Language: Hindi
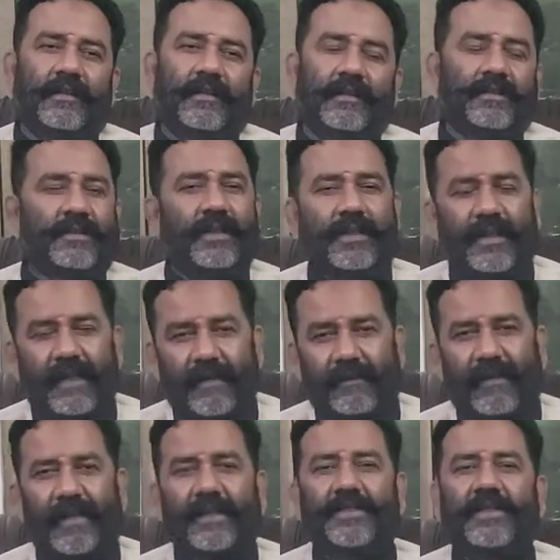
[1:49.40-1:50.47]
इस दिन के
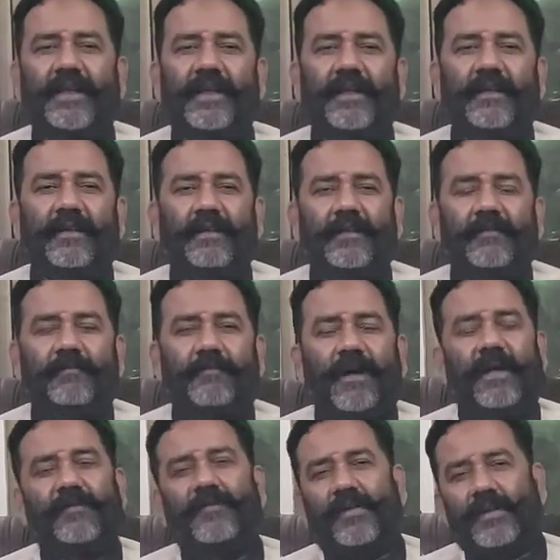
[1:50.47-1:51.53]
हवाले से
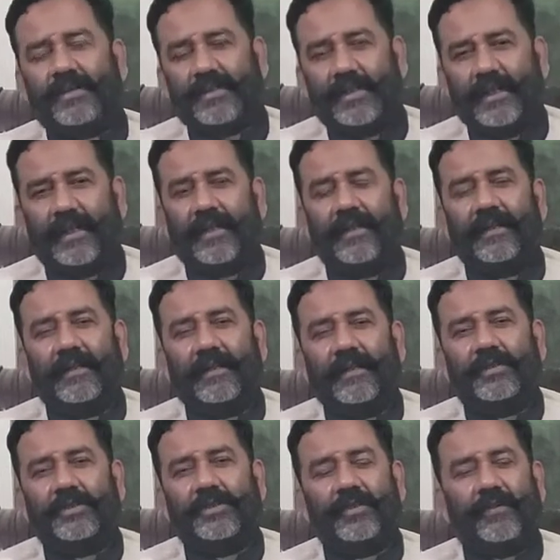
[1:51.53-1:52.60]
पाक फौज के
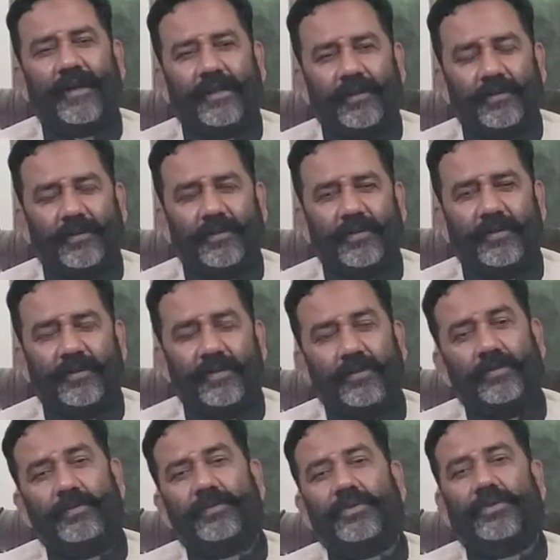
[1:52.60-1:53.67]
जवानों को
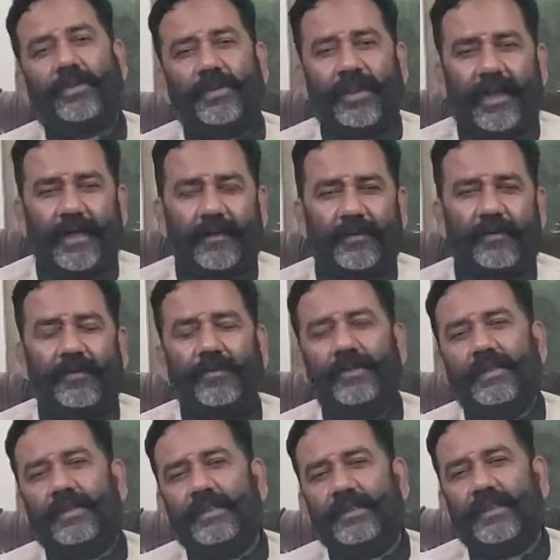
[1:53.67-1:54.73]
उन शहदा को
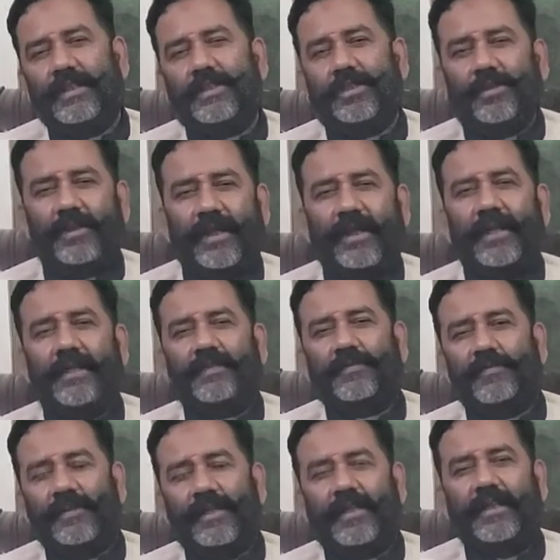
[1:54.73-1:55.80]
जिन शहदा ने इस
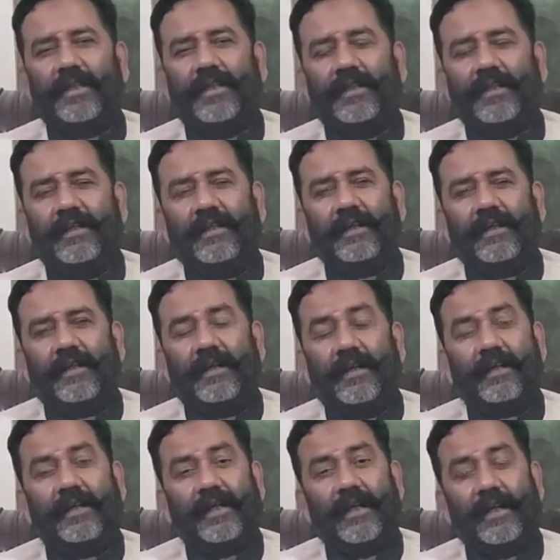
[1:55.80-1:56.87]
मुल्क की
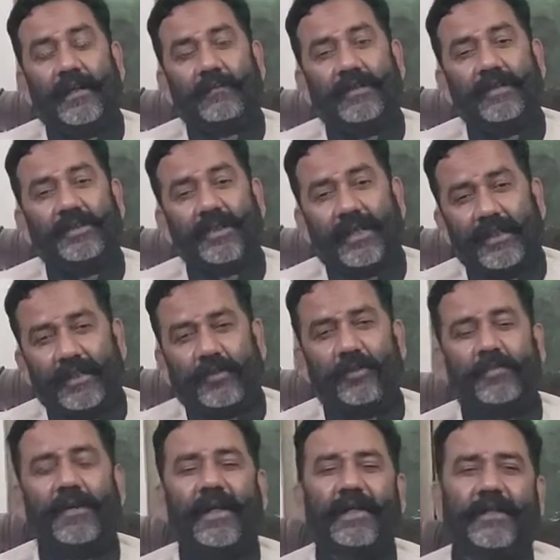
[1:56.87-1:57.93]
लिए अपनी जानें
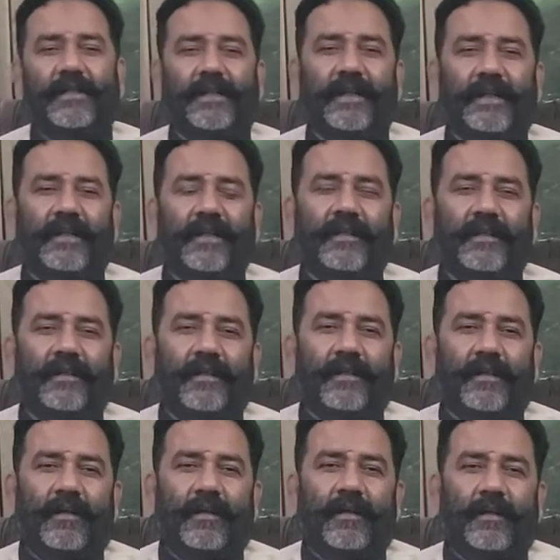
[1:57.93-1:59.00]
कुर्बान की
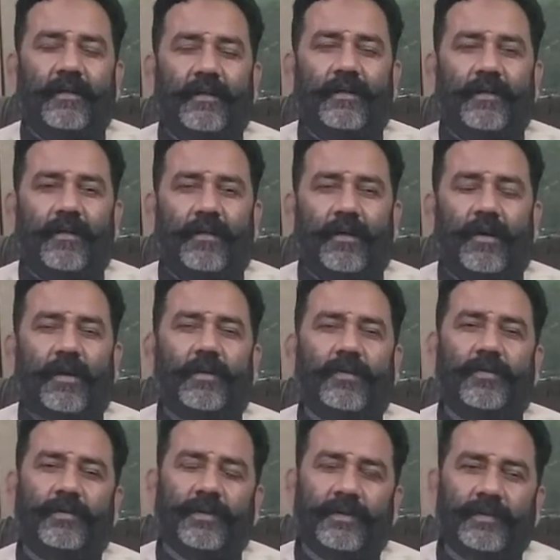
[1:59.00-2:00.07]
और
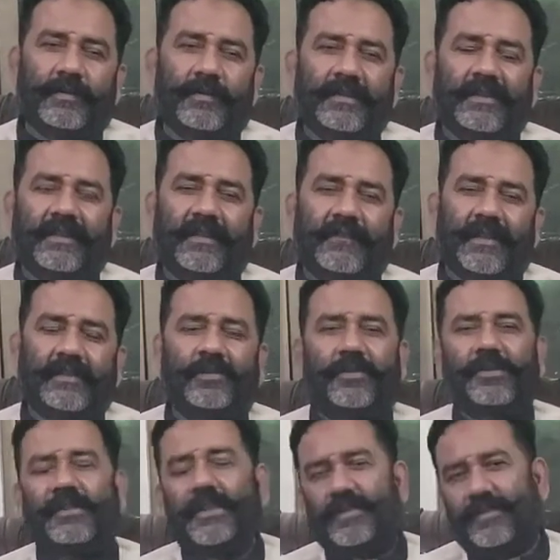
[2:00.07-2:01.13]
उन सिविल
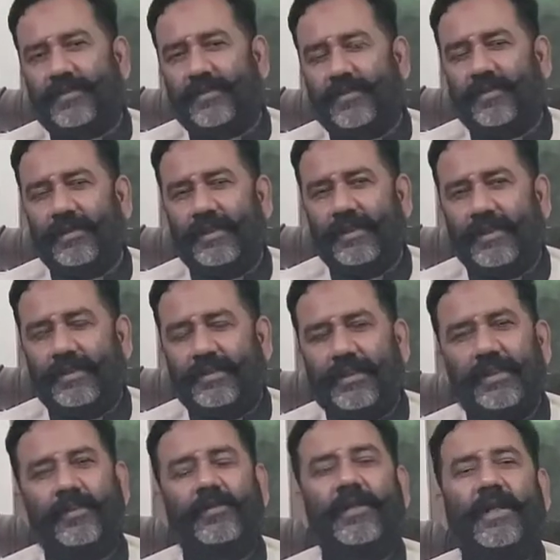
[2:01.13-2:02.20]
सोल्जर्स को
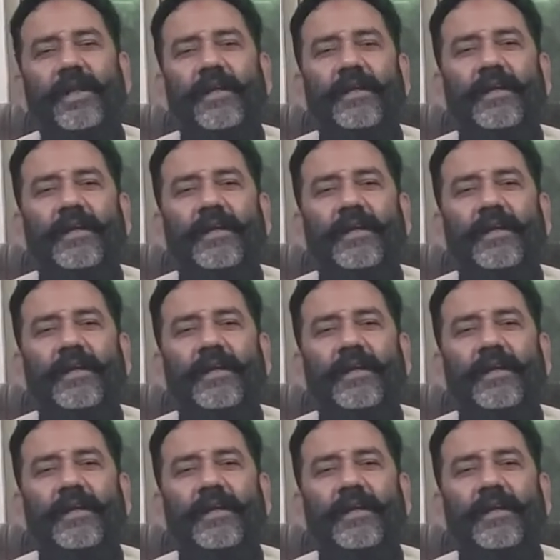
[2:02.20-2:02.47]
जिन्होंने